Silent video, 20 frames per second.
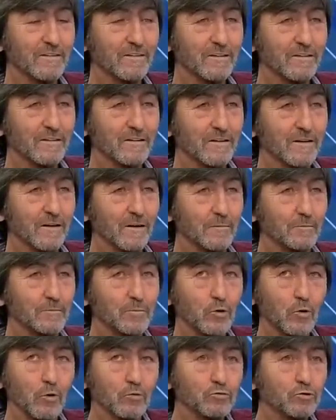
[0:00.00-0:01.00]
Geç oldu. Bir
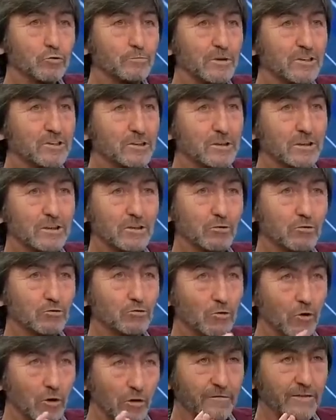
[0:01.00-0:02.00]
35-40 gün
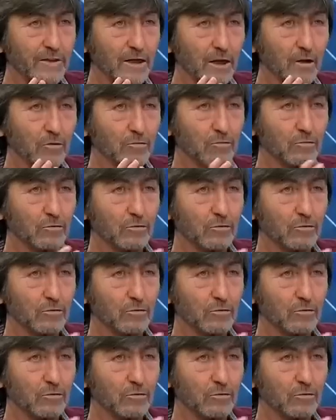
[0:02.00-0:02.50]
sonra falan oldu.